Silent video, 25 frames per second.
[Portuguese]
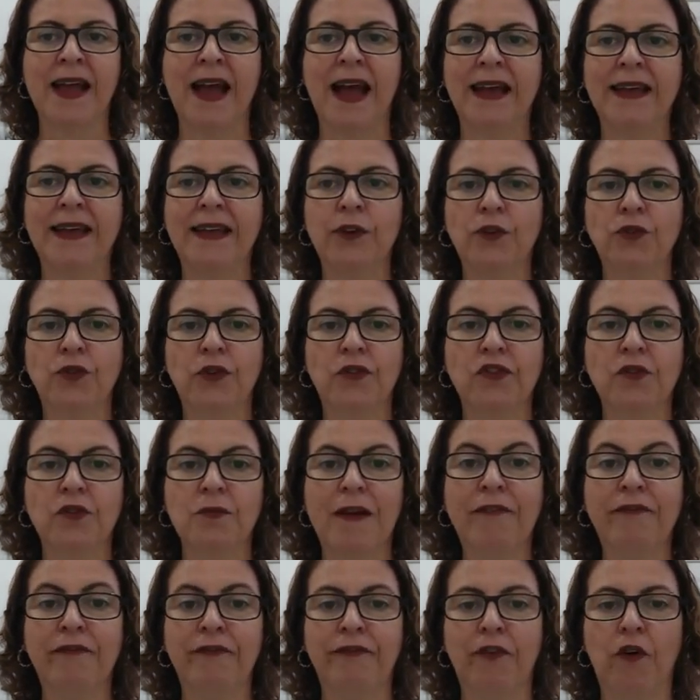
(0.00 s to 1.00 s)
Aqui eu trouxe
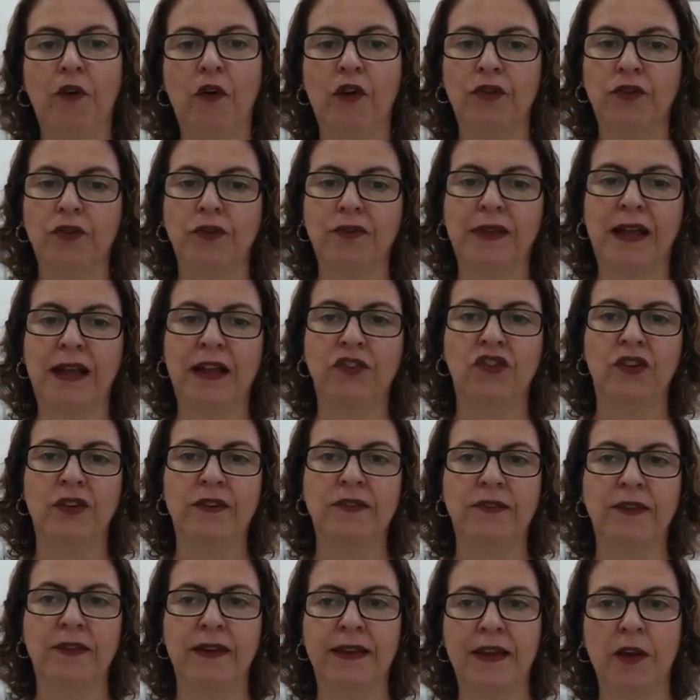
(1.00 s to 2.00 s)
uma foto, tá,
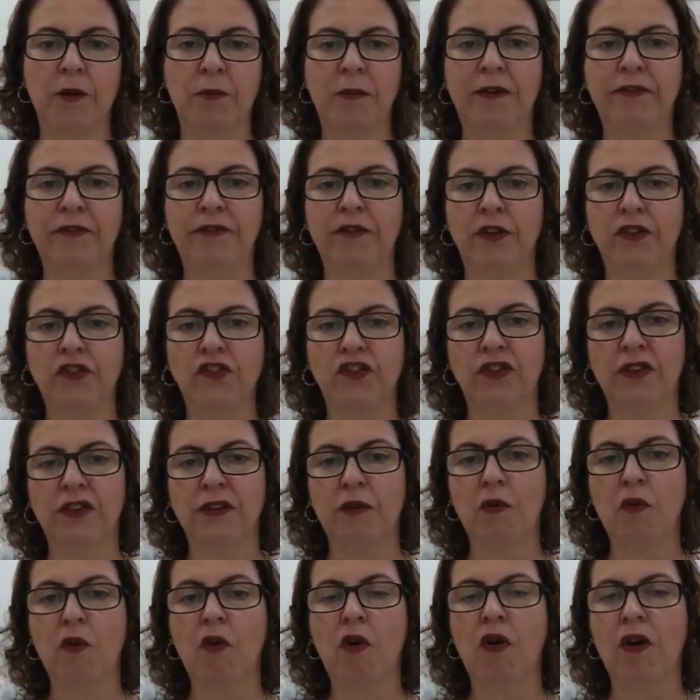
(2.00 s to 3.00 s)
gente? Isso aqui é uma
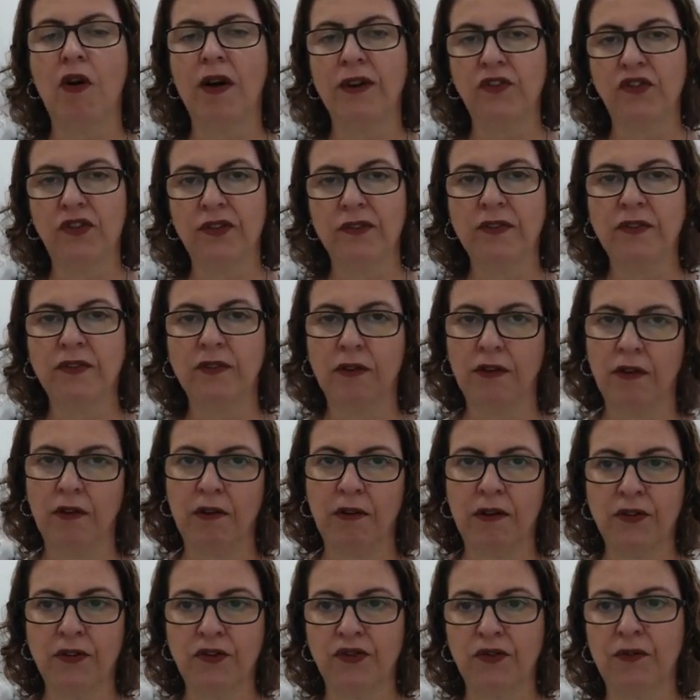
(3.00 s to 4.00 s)
fotinha, um corte
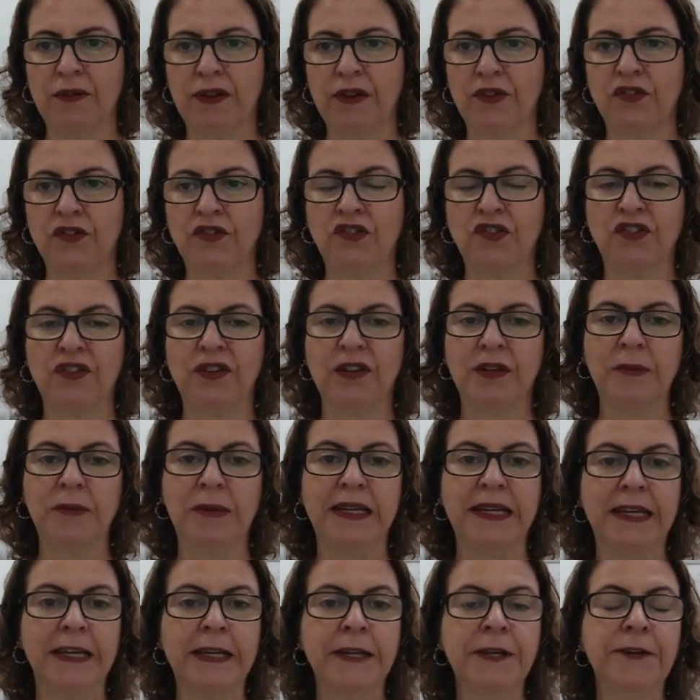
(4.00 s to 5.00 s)
histológico que a gente
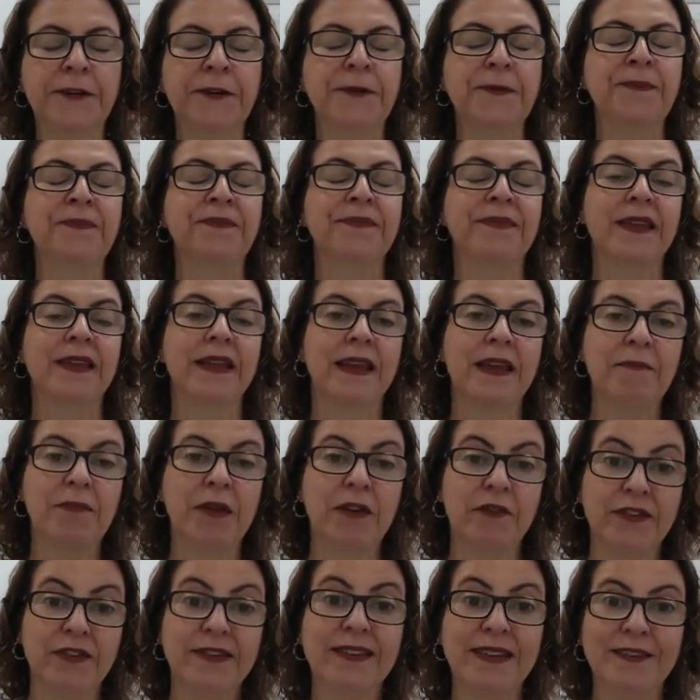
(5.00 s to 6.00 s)
chama, né? é,
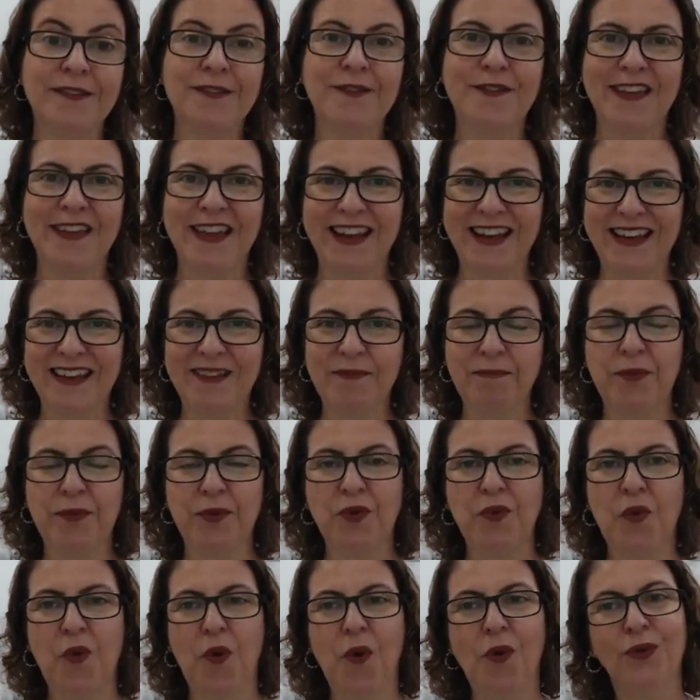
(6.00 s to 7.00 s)
para vocês verem
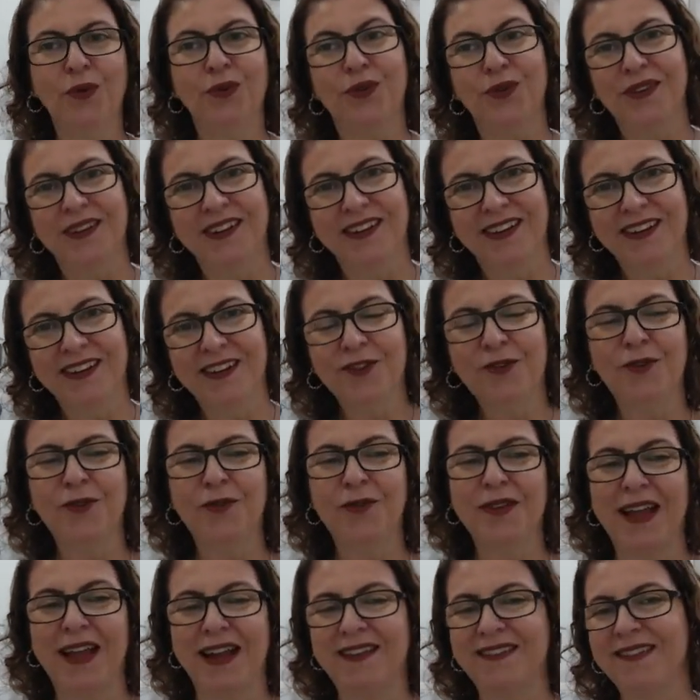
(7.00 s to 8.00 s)
por um outro
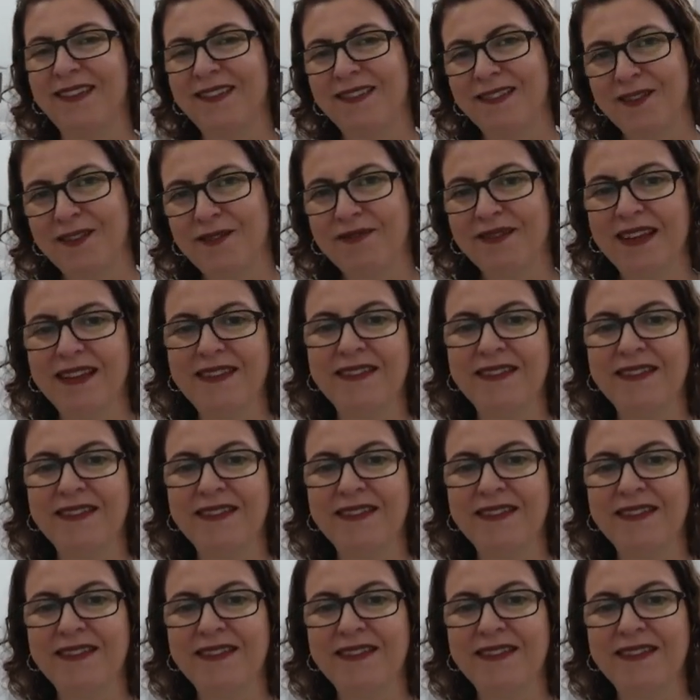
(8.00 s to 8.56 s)
ângulo, que ali vocês viram um